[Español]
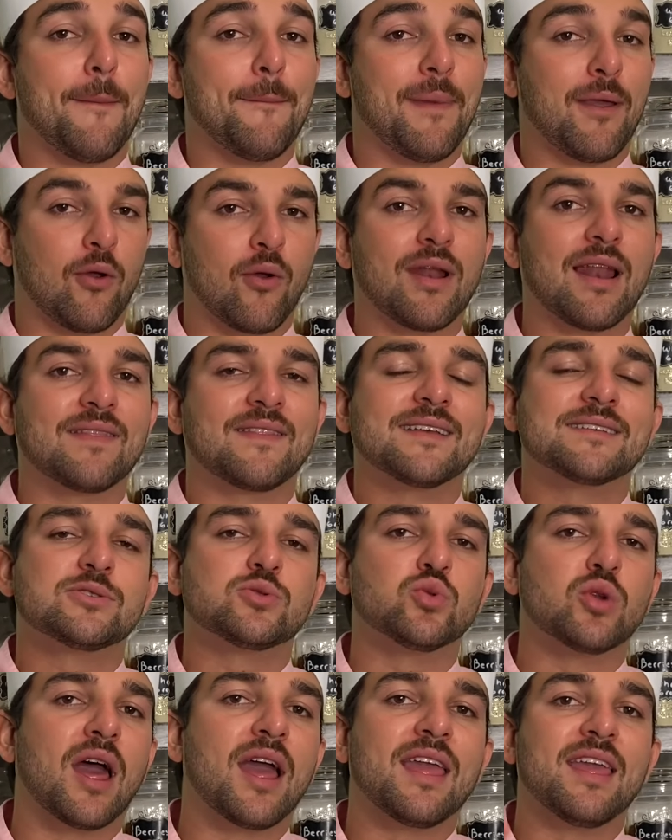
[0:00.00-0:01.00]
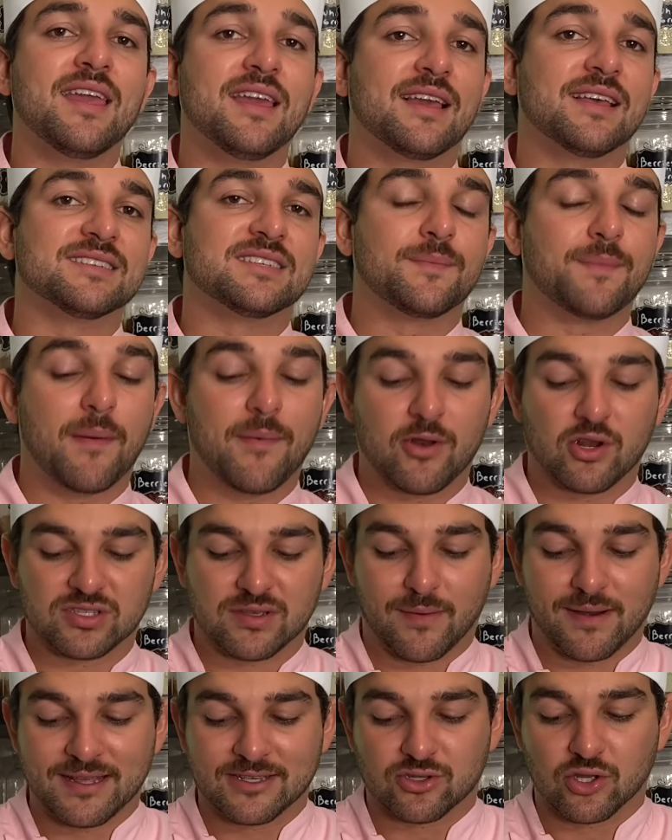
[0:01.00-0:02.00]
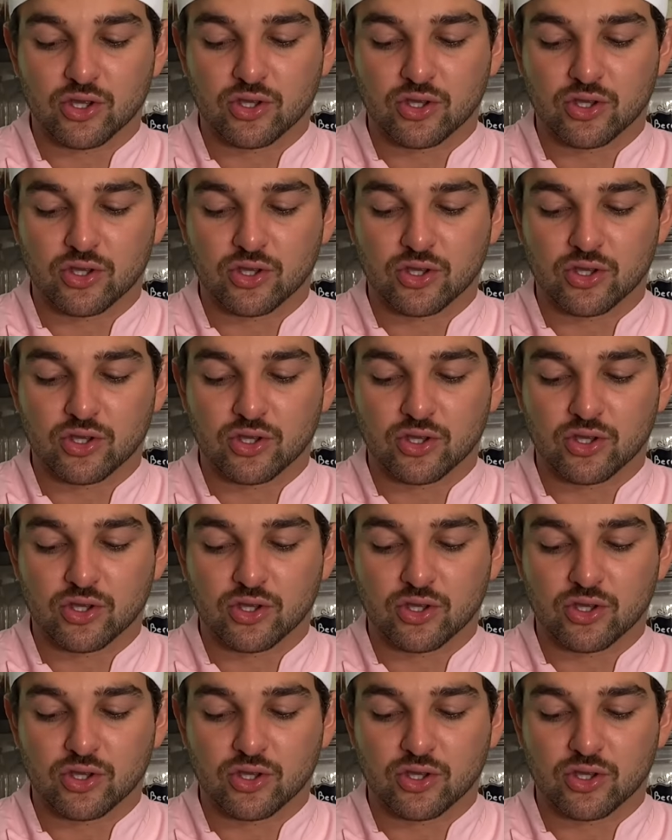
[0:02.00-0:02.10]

mejor la textura y que sepa menos marisco.